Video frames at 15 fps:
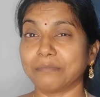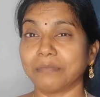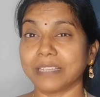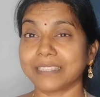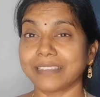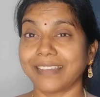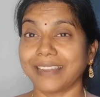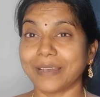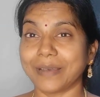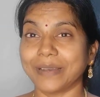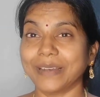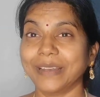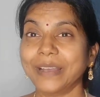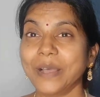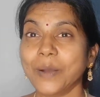మసాలా
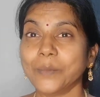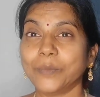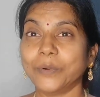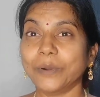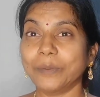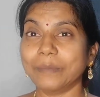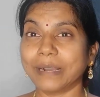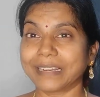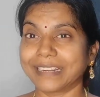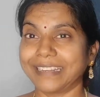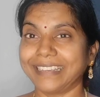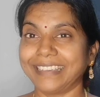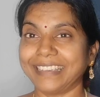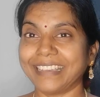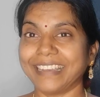పూల్
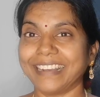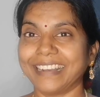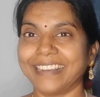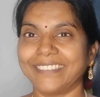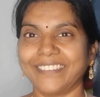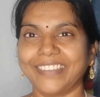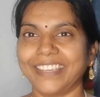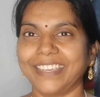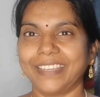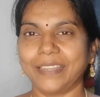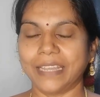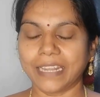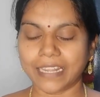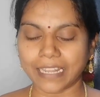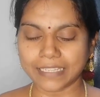మక్కని అవి
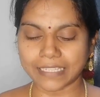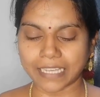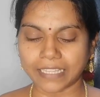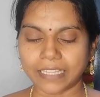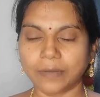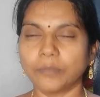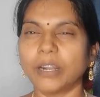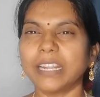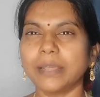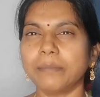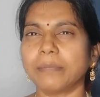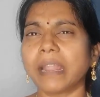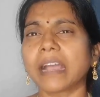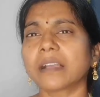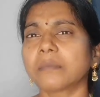ఎట్లా చేద్దాము అంటే
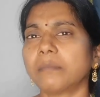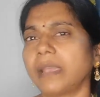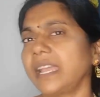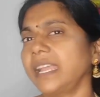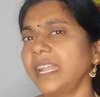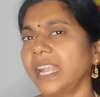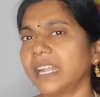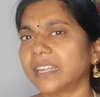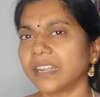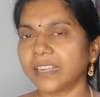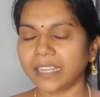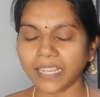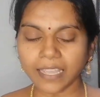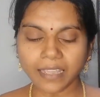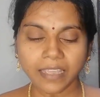నాకు మెయిన్
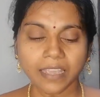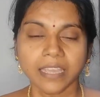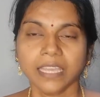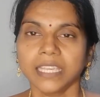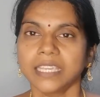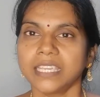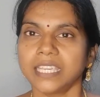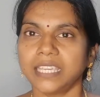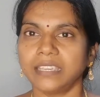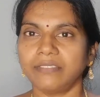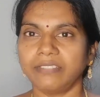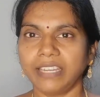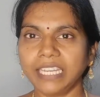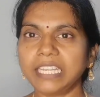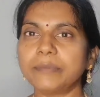ఏంటంటే ఈ
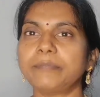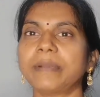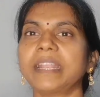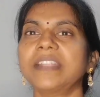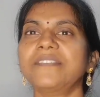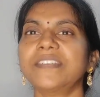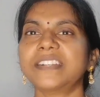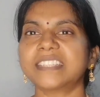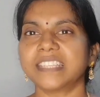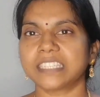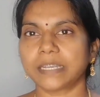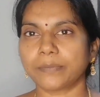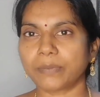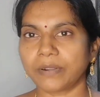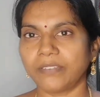వీటి బెనిఫిట్స్
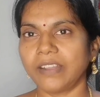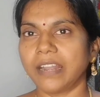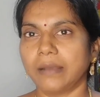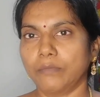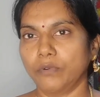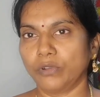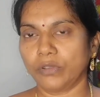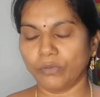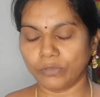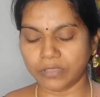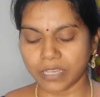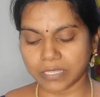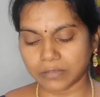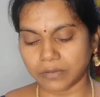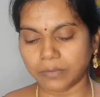చెప్పడమే నా ముఖ్య
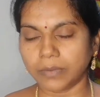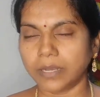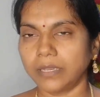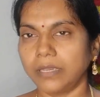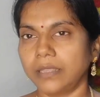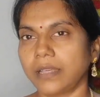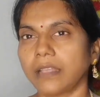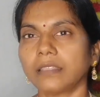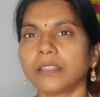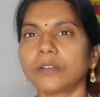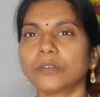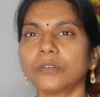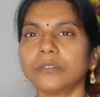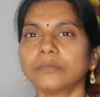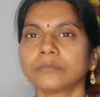ఉద్దేశం అబ్బా ఇది
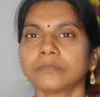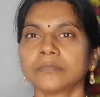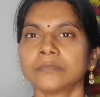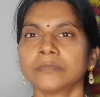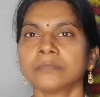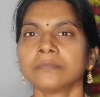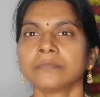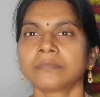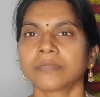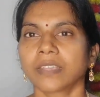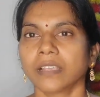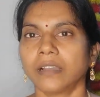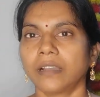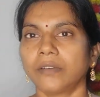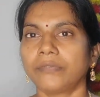అందరూ
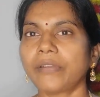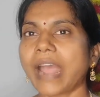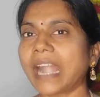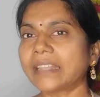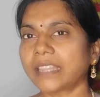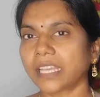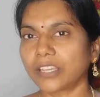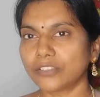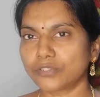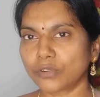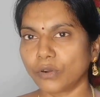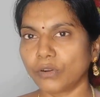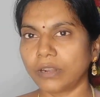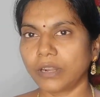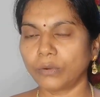ఫ్యాట్
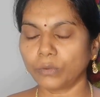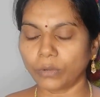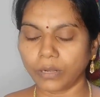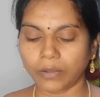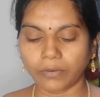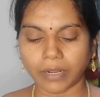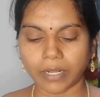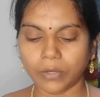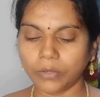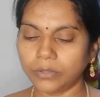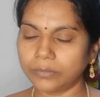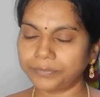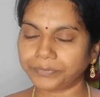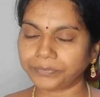తగ్గించుకోవాలనుకునే వాళ్ళు